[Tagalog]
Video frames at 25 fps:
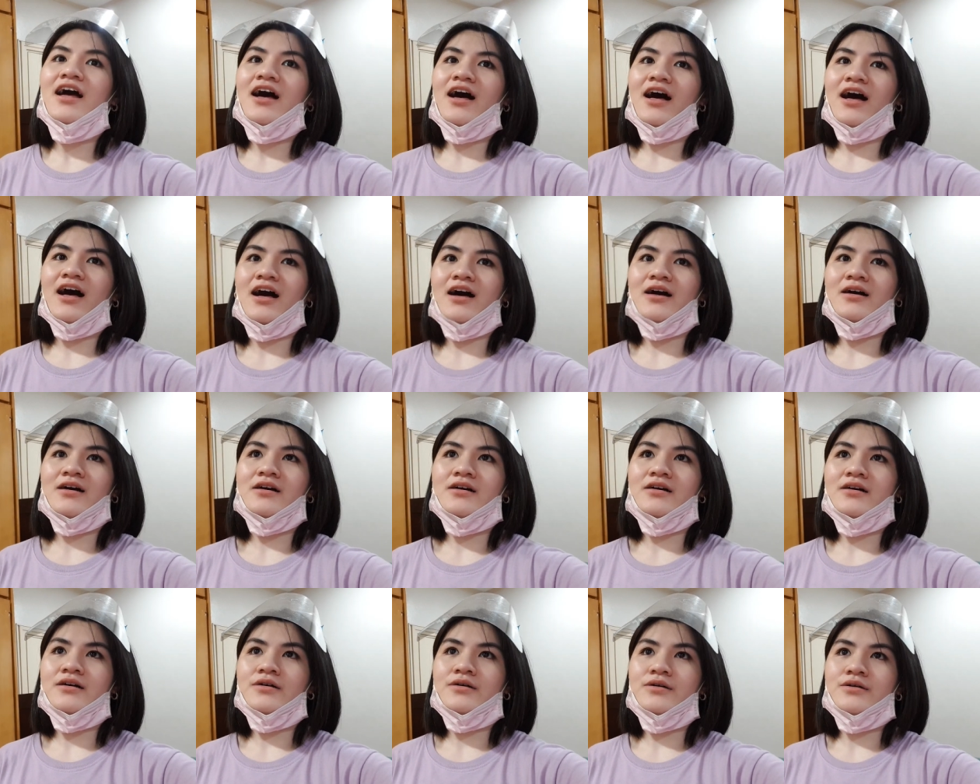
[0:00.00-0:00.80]
ang
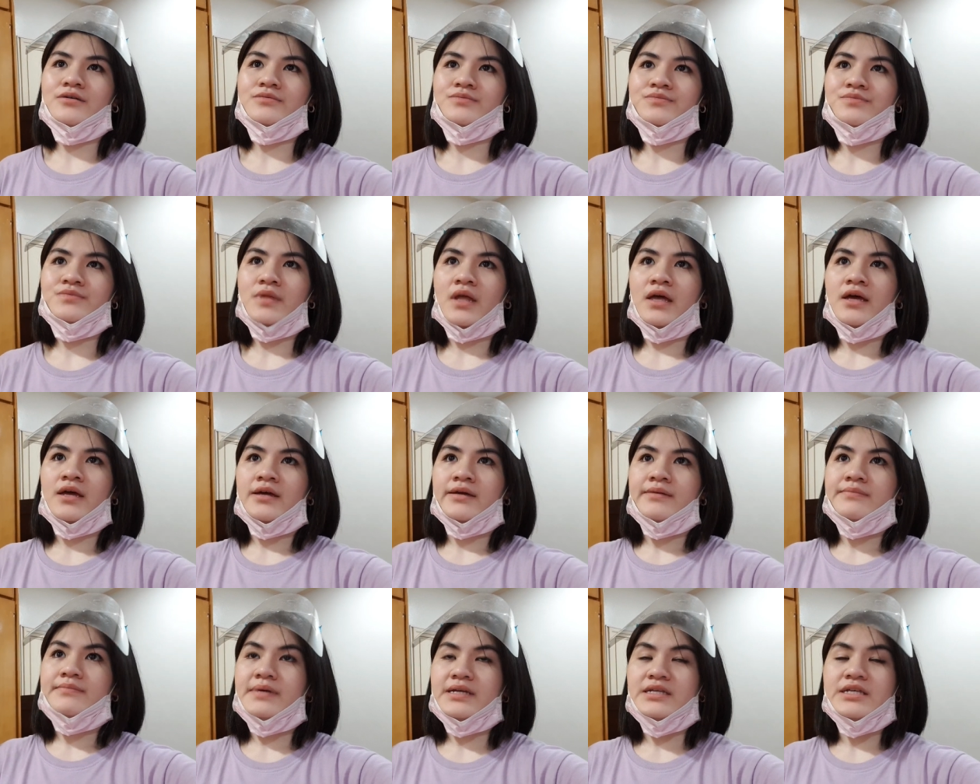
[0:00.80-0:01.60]

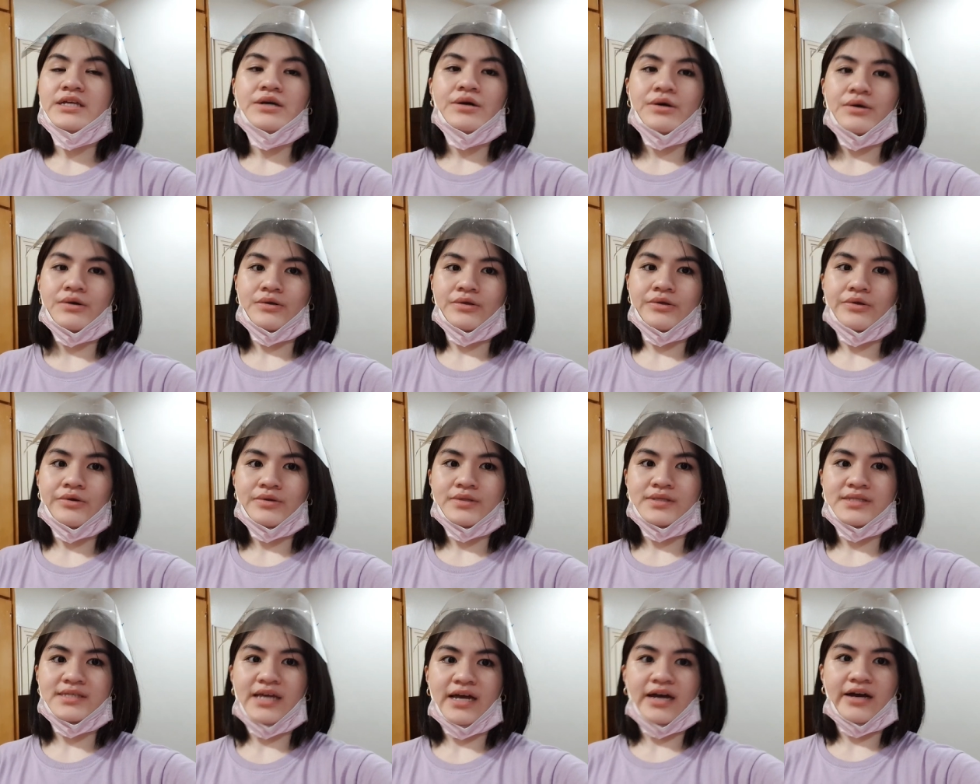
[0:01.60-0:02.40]
um, BDO
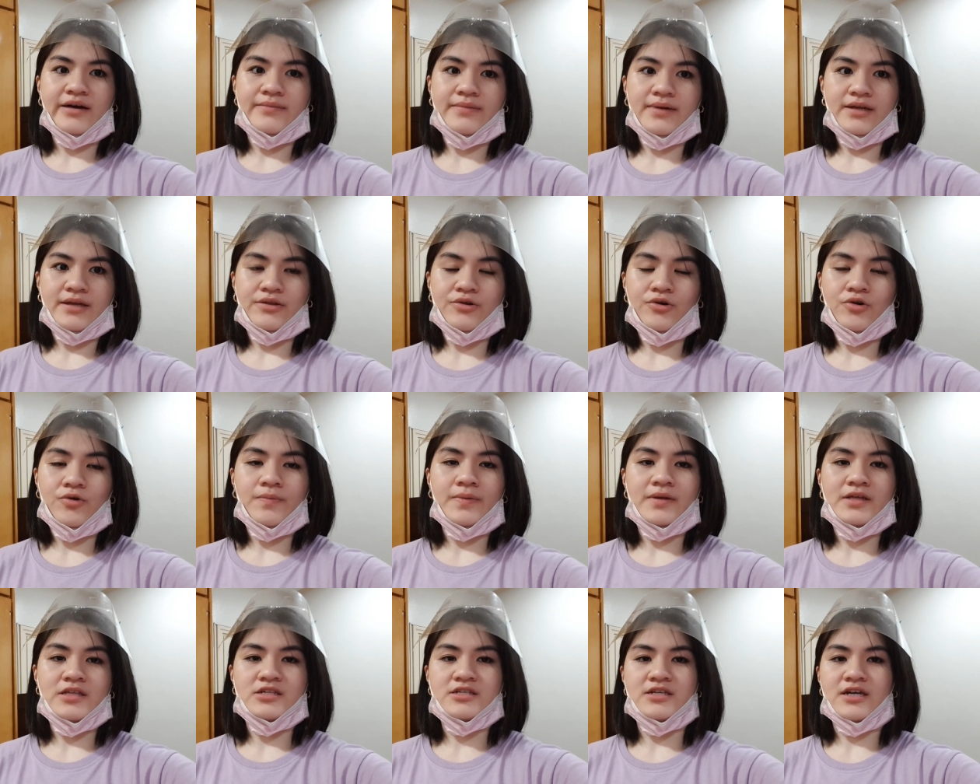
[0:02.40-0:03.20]
doon sa amin,
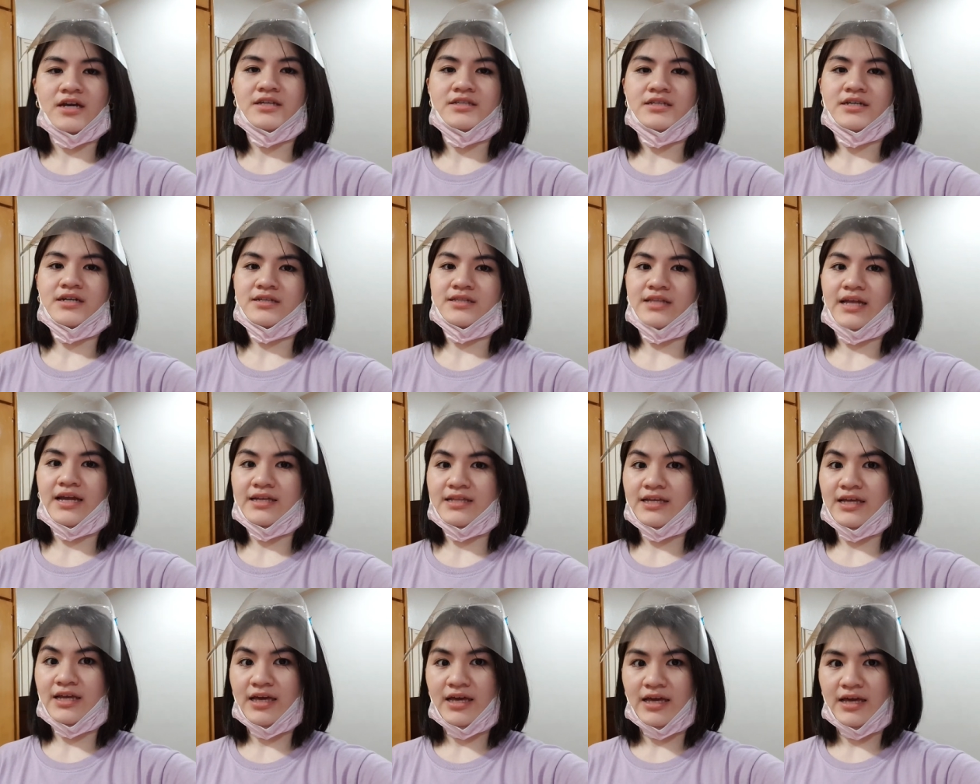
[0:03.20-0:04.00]
open siya ng
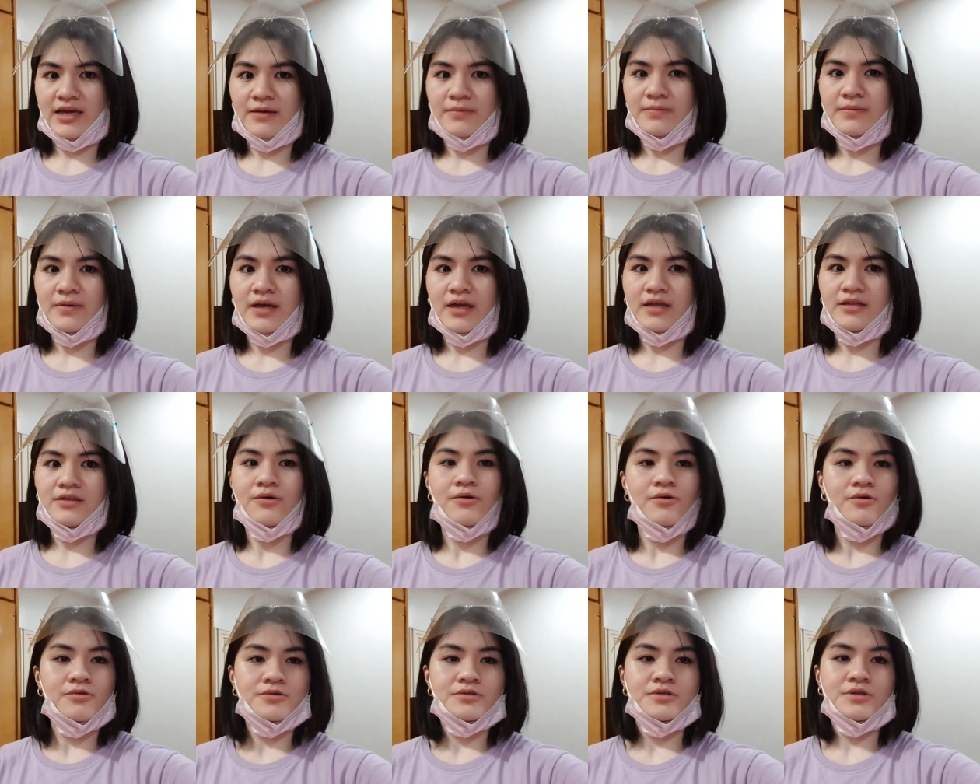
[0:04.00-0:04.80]
9am and
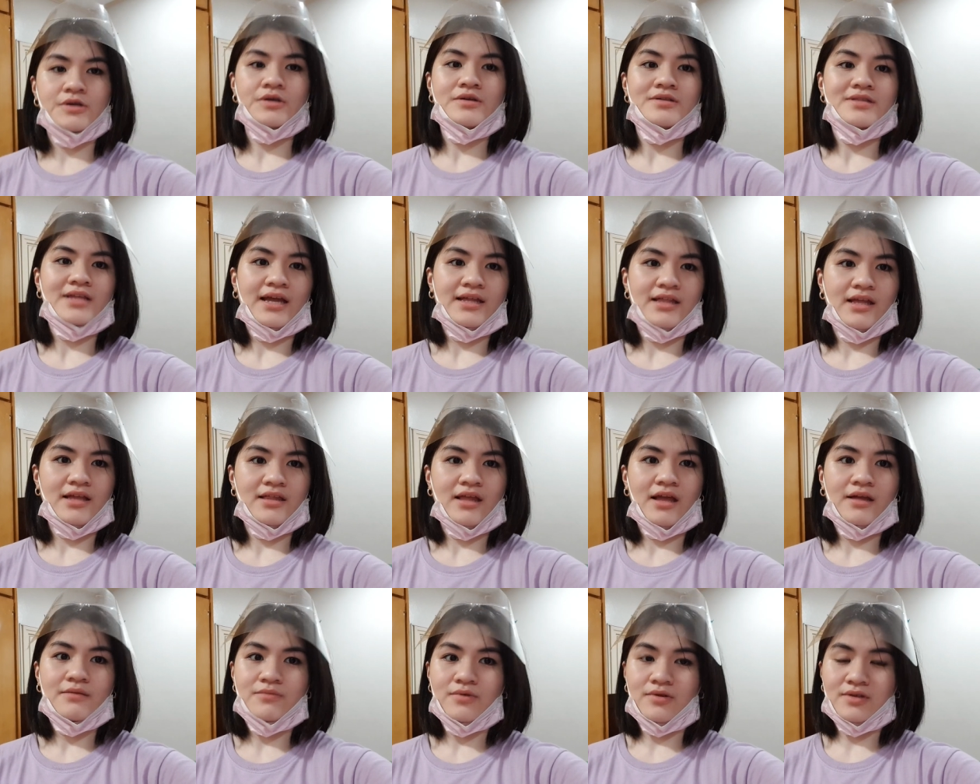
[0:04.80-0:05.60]
also yung
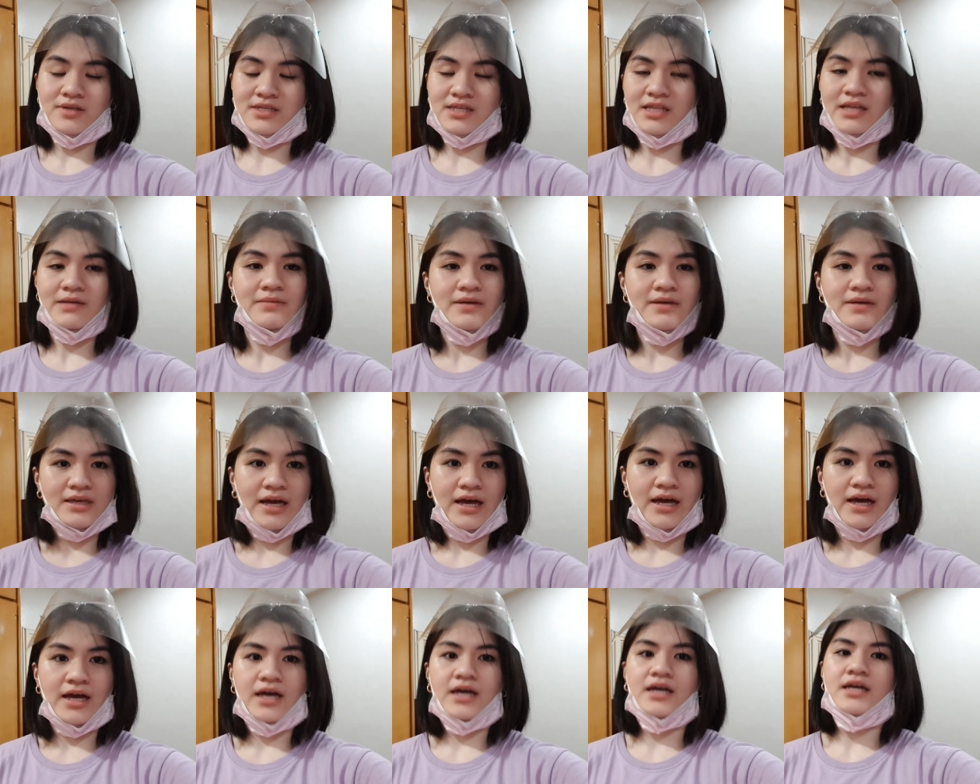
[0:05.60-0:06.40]
99 mall sa tabi
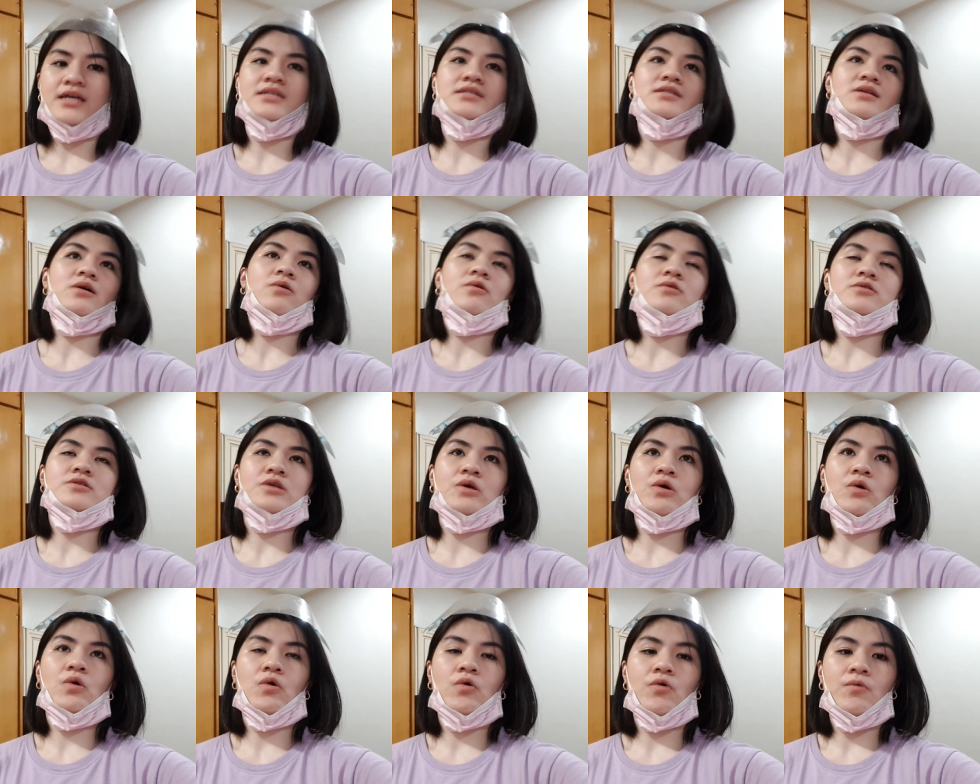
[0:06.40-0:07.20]
niya is
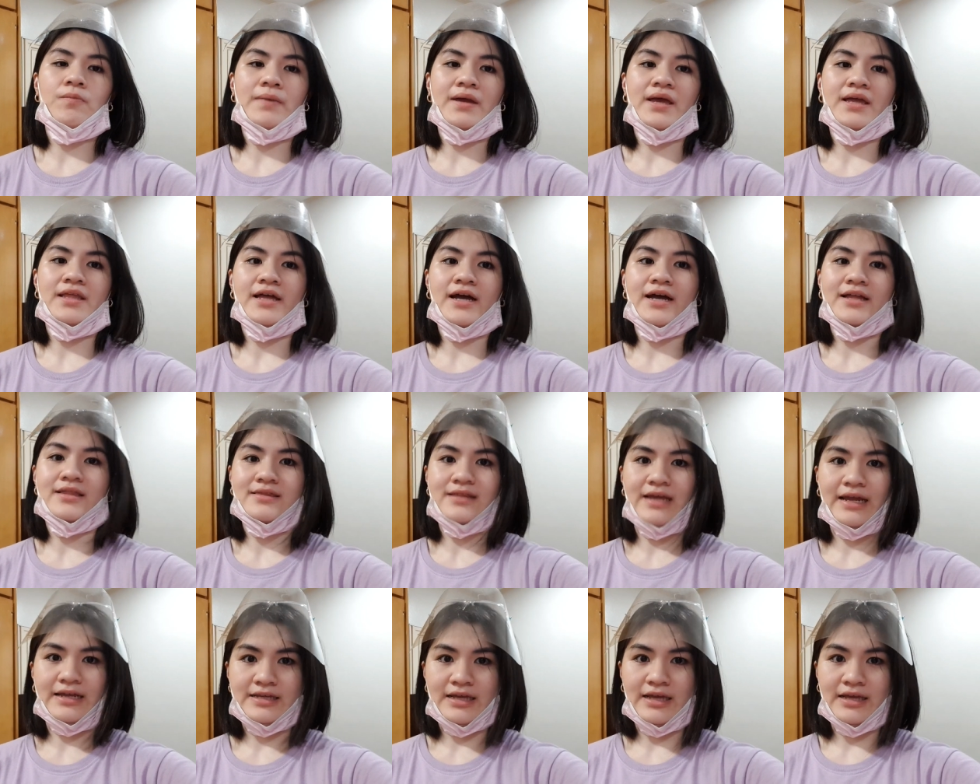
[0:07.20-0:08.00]
also open at
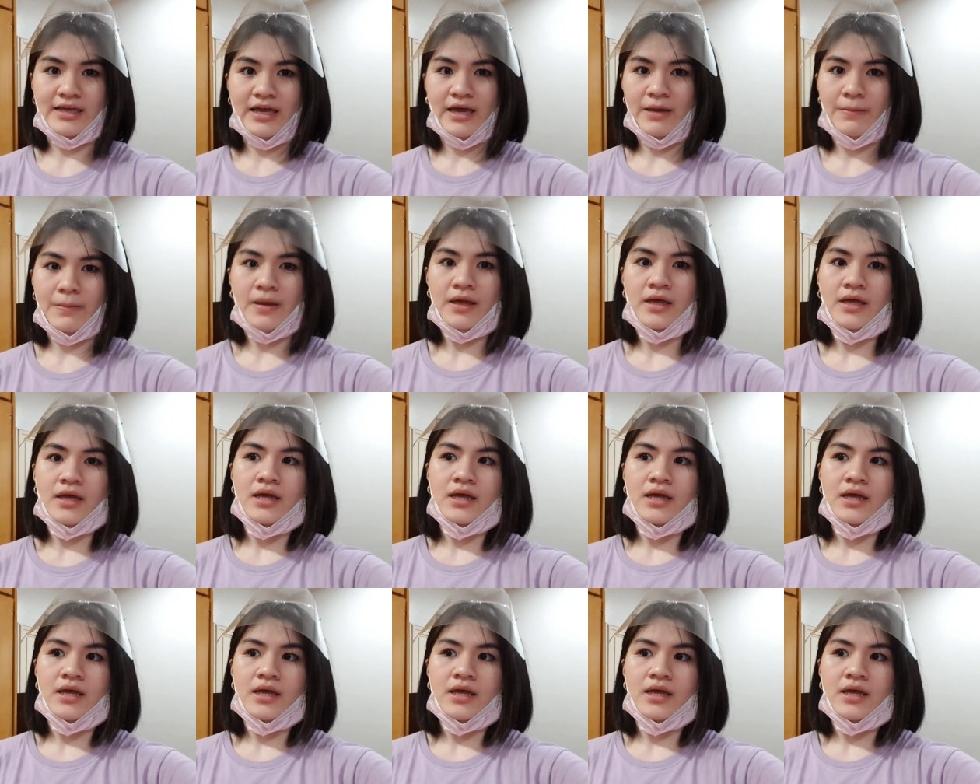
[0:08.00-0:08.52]
9am.